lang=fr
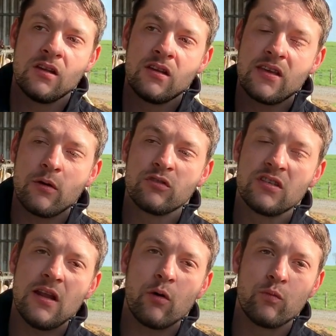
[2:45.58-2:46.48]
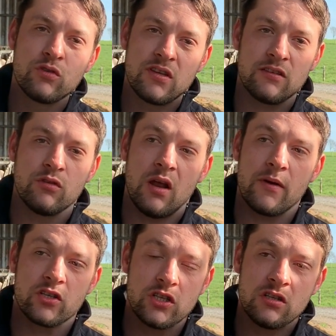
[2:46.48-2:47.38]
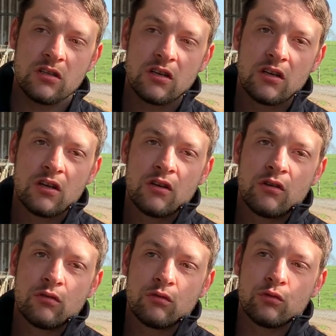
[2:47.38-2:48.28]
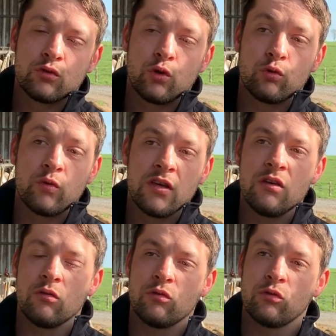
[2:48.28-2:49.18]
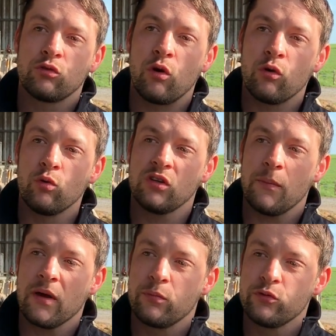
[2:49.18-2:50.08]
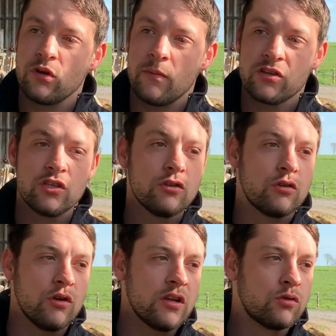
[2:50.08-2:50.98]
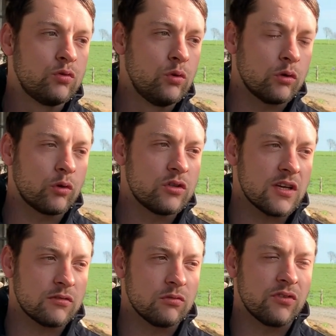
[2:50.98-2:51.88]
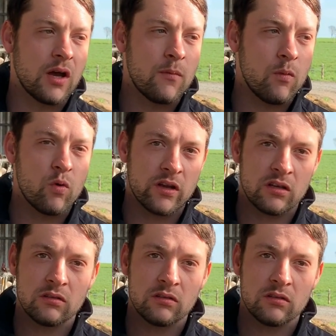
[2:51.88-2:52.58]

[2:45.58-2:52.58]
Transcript: Il y a aussi la robustesse de la machine, Aujourd'hui, on se rend compte après plusieurs machines que les coûts d'entretien sont vraiment moindres.